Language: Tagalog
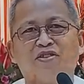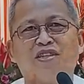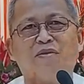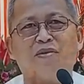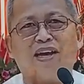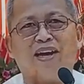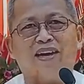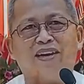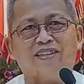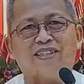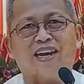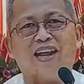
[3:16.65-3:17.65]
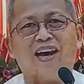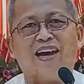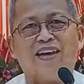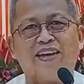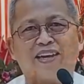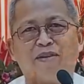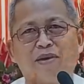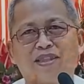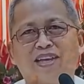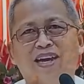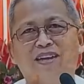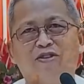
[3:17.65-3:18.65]
Unsa mo na? Sala
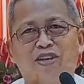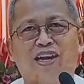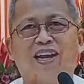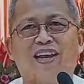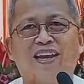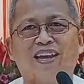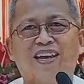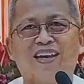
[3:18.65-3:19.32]
ikamatay o dili?